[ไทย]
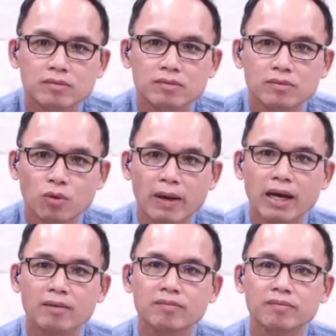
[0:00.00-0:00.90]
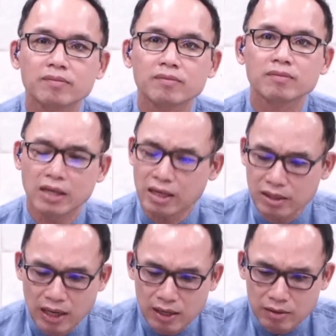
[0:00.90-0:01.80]
ถูกไหมครับยิ่ง
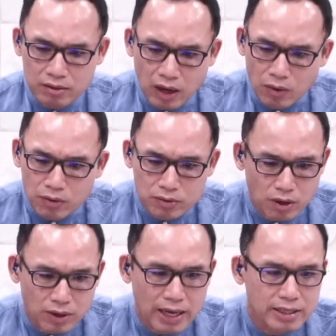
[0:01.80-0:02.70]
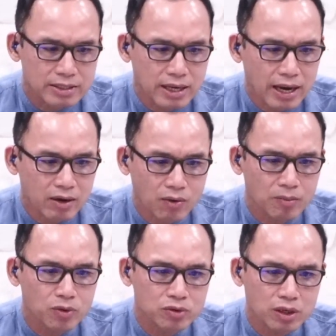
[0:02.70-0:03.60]
ถ้าเราต้องการที่จะให้ความ
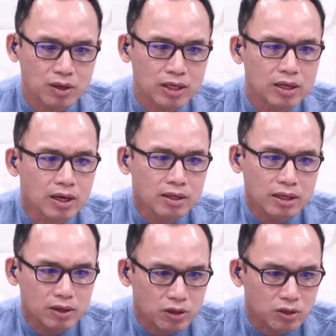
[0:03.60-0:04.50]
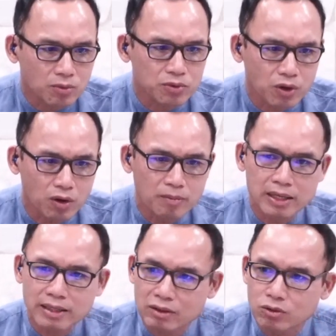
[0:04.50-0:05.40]
รู้สึกเหล่านั้น ที่เราจะตอบสนองมัน
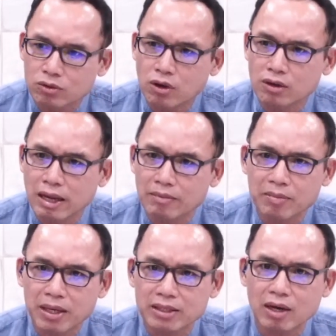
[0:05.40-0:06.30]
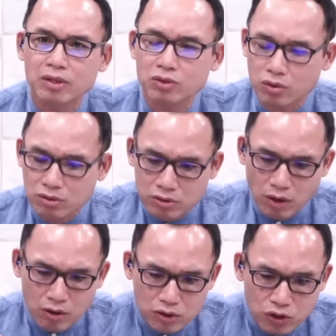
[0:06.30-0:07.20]
อย่างถูกต้องตามที่พระเจ้าประสงค์ ต้
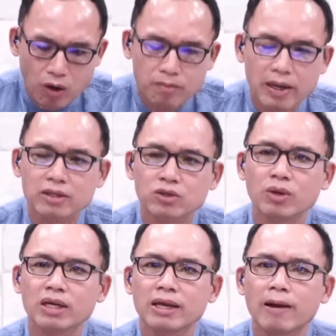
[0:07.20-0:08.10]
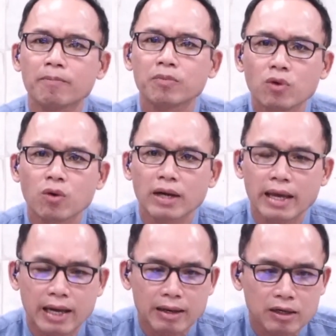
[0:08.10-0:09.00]
องยอมให้ชีวิตเนี่ยอยู่ใน
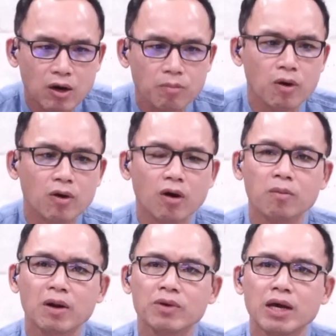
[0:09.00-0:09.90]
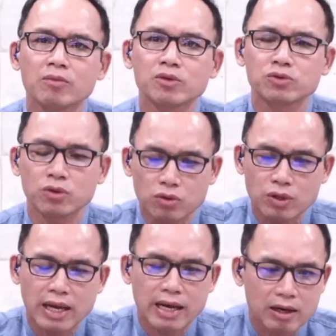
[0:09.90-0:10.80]
การครอบครองของพระวิญญาณบริสุทธิ์อยู่
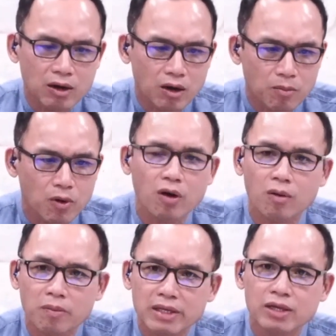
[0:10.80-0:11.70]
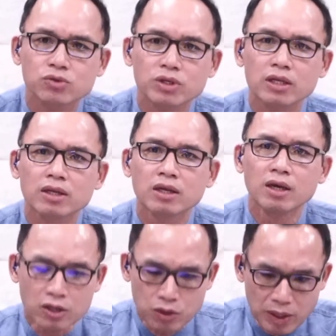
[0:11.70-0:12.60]
ในการครอบครองของพระเยซูคริสต์
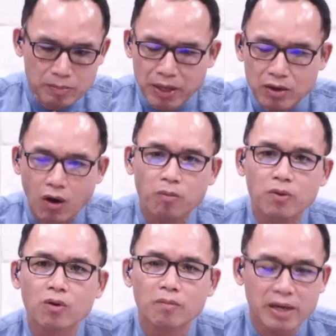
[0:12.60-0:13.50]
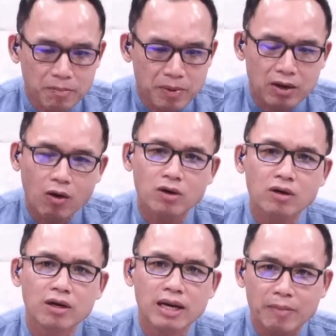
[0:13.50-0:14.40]
ชีวิตเป็นของพระองค์ไม่ได้เป็นของเนื้
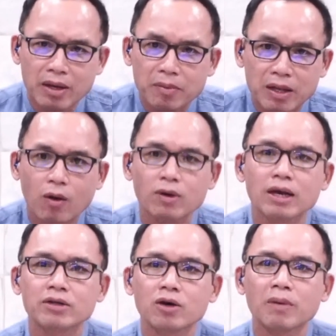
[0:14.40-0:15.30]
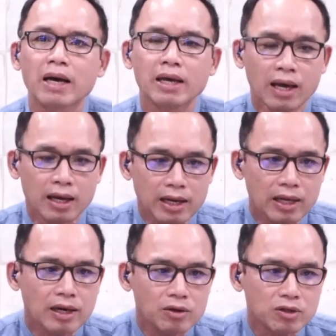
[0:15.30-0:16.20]
อหนังไม่ได้เป็นของเราต่อไปและ
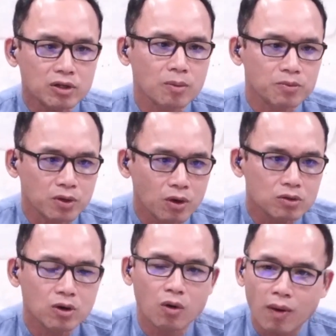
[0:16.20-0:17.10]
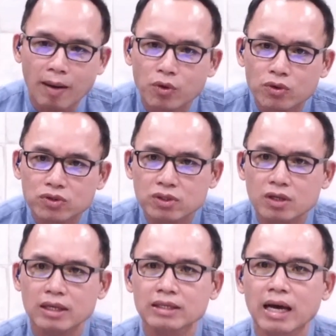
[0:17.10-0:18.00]
เราจะตอบสนองต่อความรู้สึก
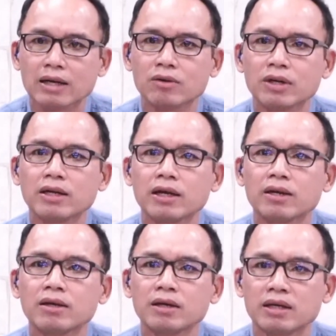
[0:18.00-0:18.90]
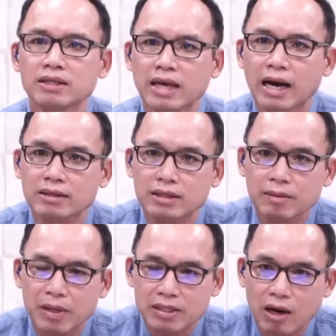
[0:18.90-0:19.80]
ต่าง ๆ เหล่านั้นเนี่ยอย่างที่
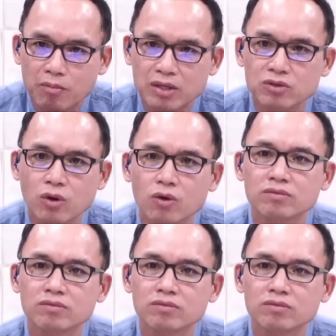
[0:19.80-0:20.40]
พระเจ้าประสงค์